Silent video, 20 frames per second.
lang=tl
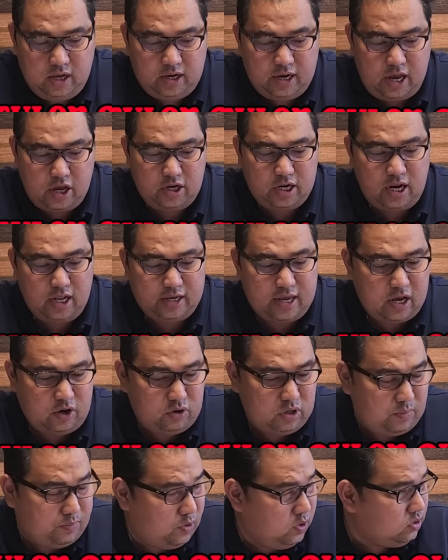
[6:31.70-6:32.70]
Ngayon nilagay
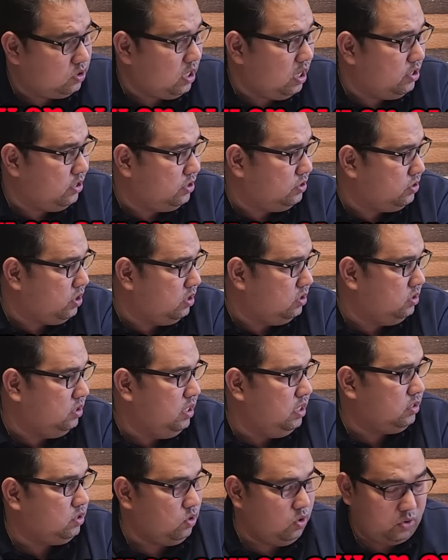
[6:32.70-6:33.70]
ko na pong third choice
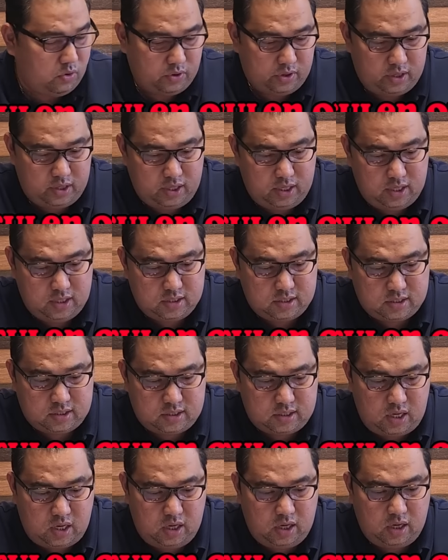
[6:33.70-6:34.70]
dito is
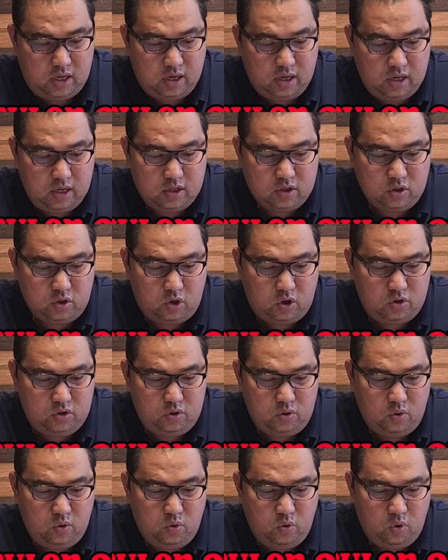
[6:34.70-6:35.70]
si
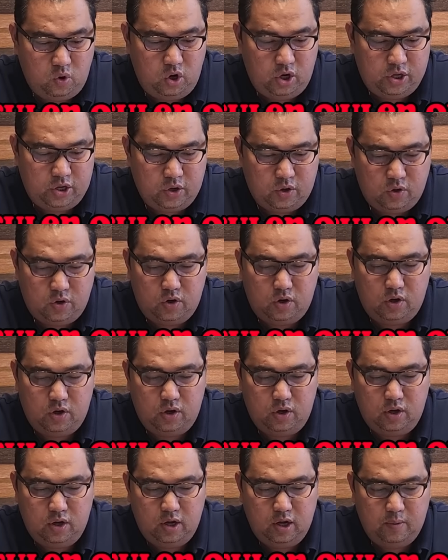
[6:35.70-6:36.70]
Don Julio.
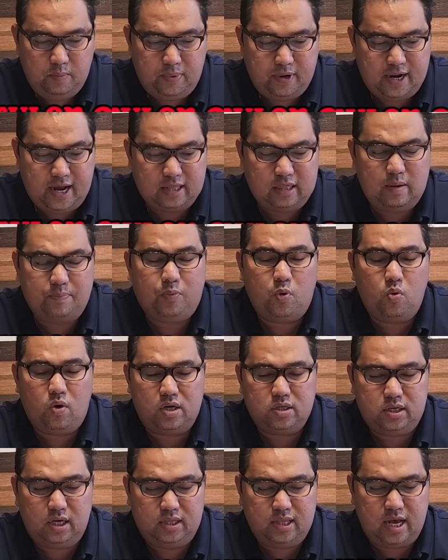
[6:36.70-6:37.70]
Marati po
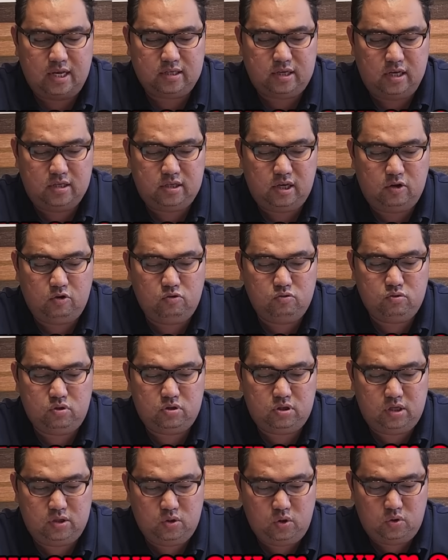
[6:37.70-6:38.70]
kasing nasisigundo
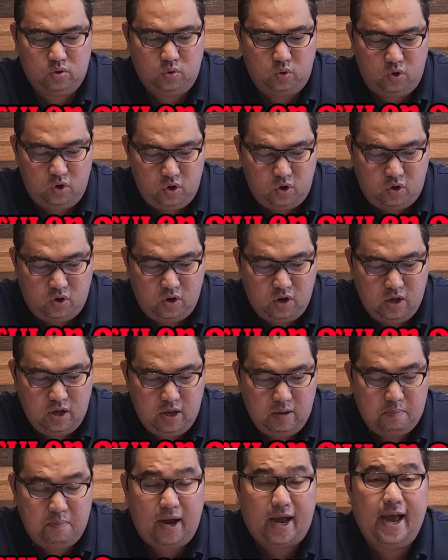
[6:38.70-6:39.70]
si Don Julio.
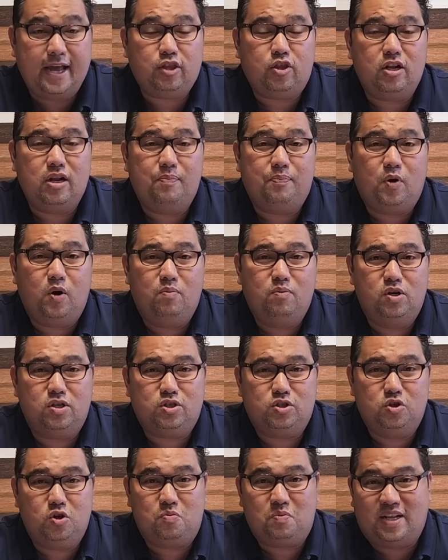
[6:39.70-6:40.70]
Baka ito na po,
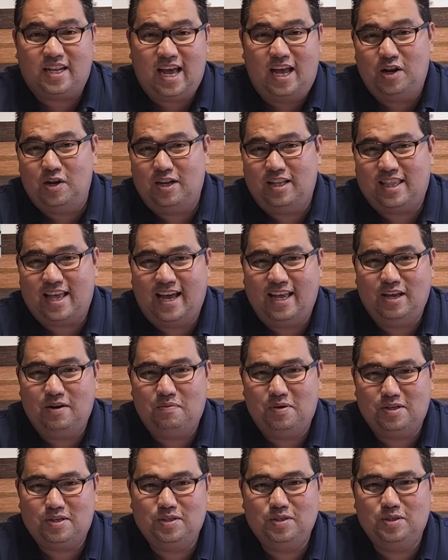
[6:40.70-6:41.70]
Boss John. Manalo na tayo,
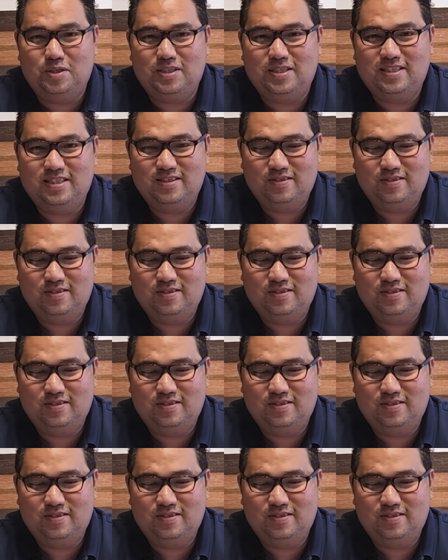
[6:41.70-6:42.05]
Boss John.